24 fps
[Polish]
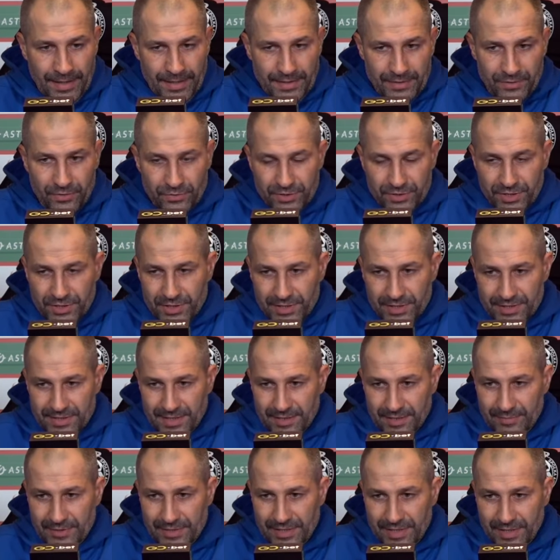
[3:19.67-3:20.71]
No gdzieś
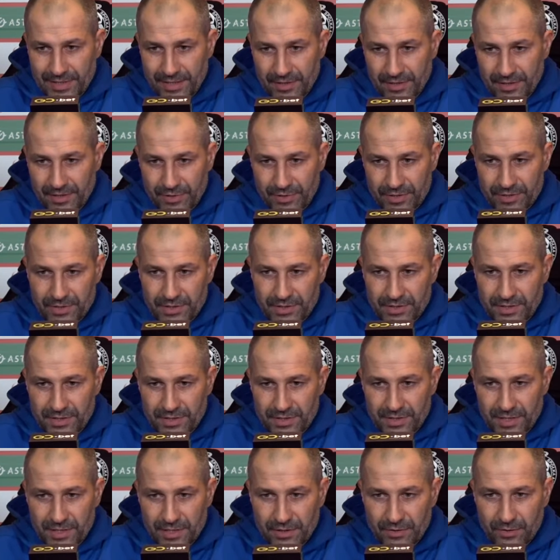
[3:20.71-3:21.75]
czasami takie mecze się
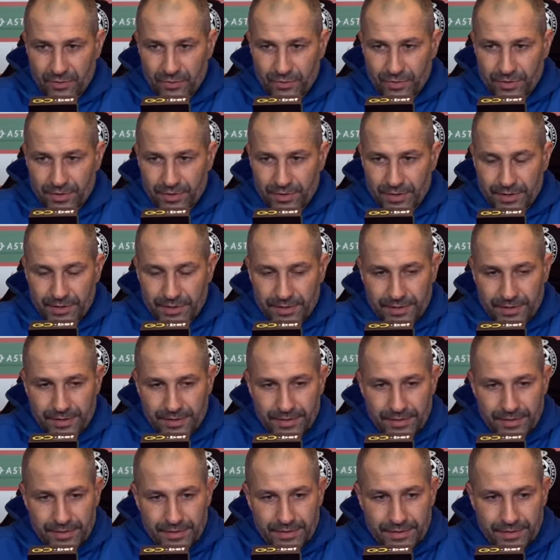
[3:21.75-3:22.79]
zdarzają i,
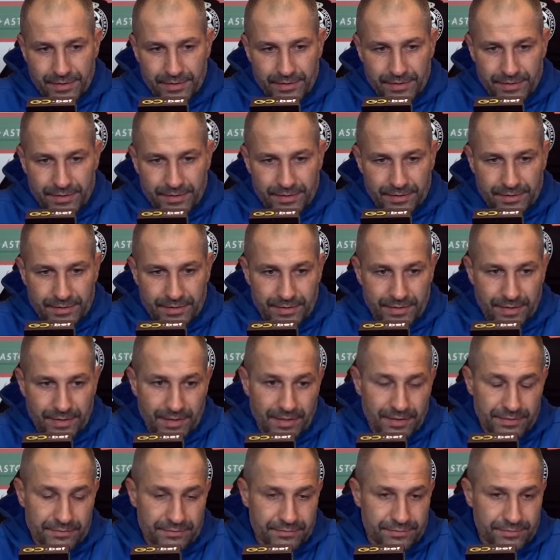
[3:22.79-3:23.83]
i
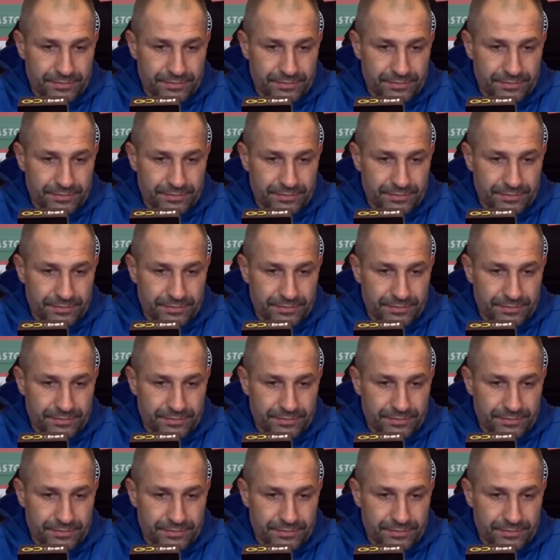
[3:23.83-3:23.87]
tyle.